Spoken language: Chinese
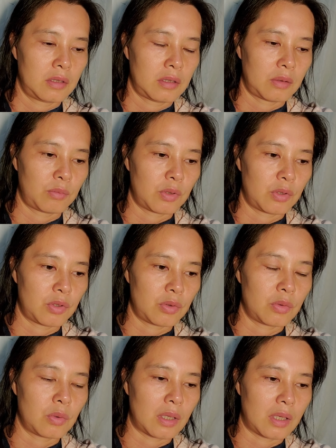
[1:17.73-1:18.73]
他们的
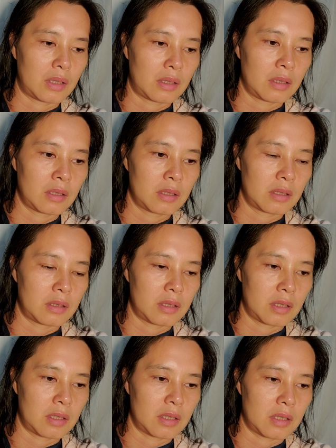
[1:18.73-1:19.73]
修观跟
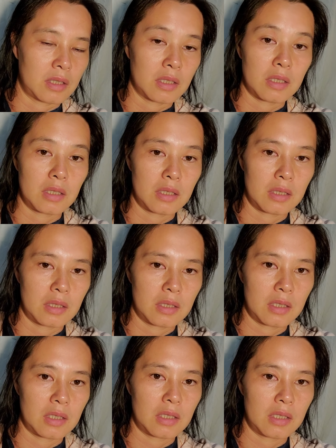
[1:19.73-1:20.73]
这个七经
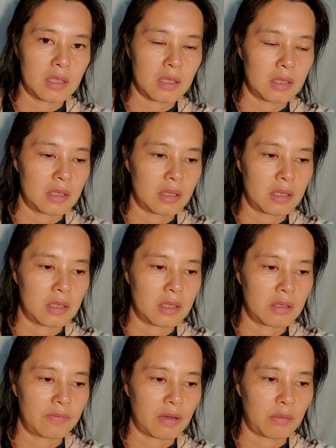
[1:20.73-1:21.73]
七经净这
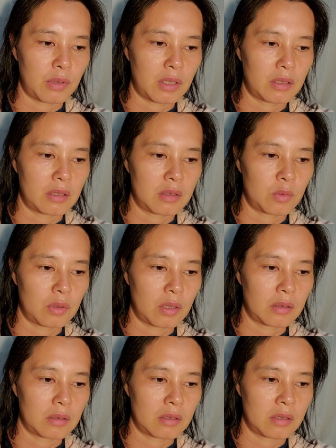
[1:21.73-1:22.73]
几方面的主
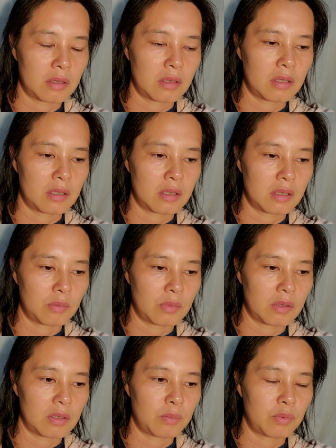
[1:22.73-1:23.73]
要的次第是怎
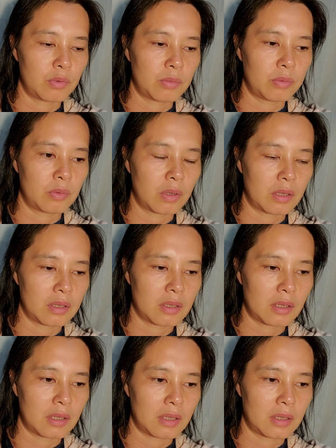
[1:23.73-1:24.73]
么一步一步观
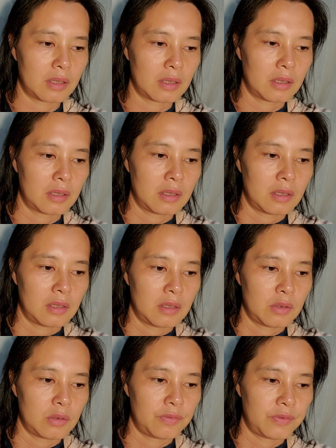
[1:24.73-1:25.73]
起来的，
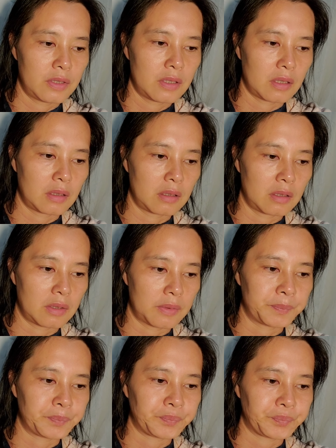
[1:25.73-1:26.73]
就非常的